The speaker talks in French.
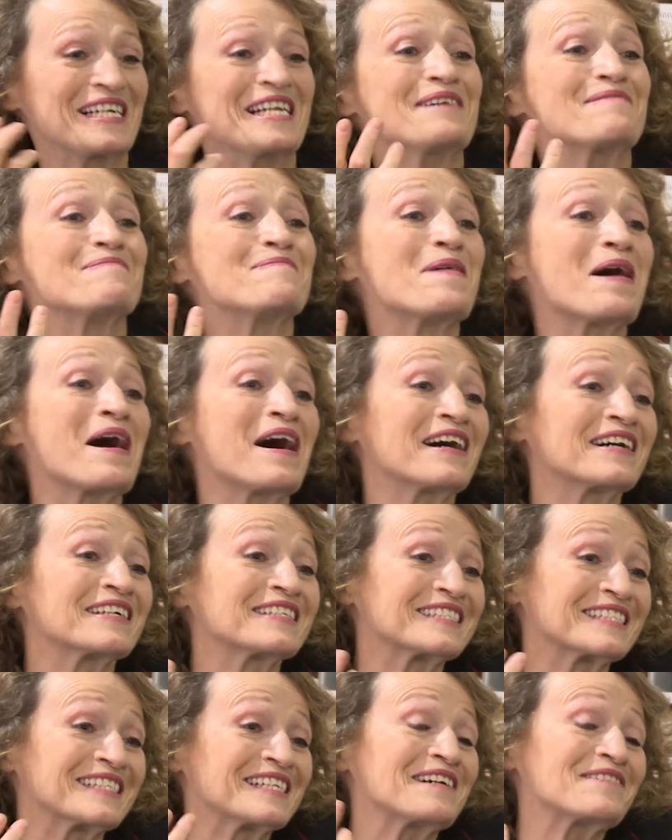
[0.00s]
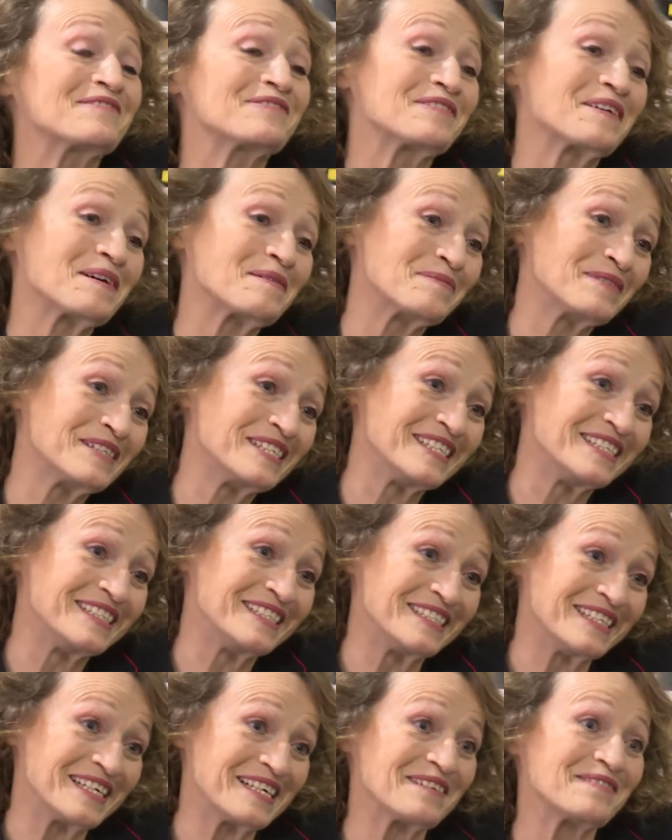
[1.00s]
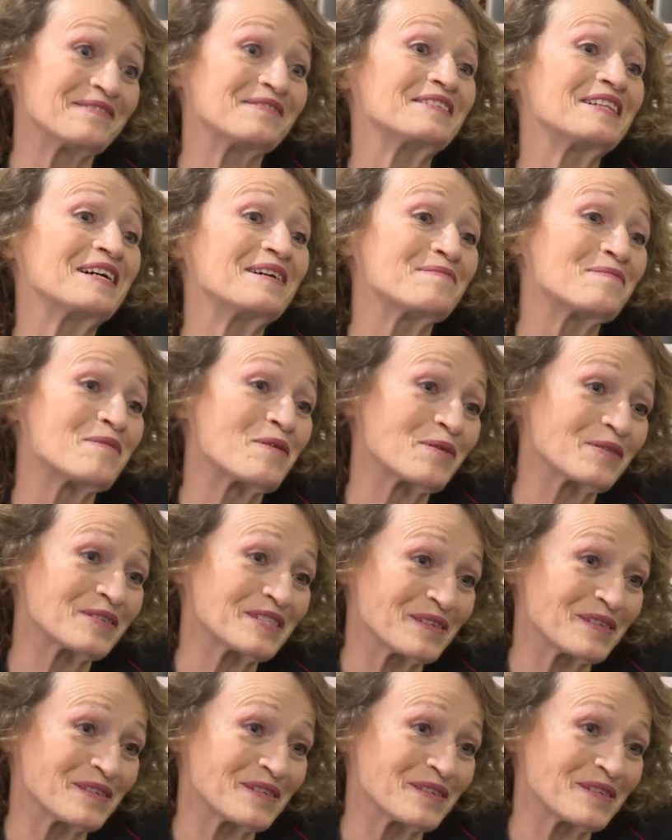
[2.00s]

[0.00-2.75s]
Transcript: la base, la famille, évidemment que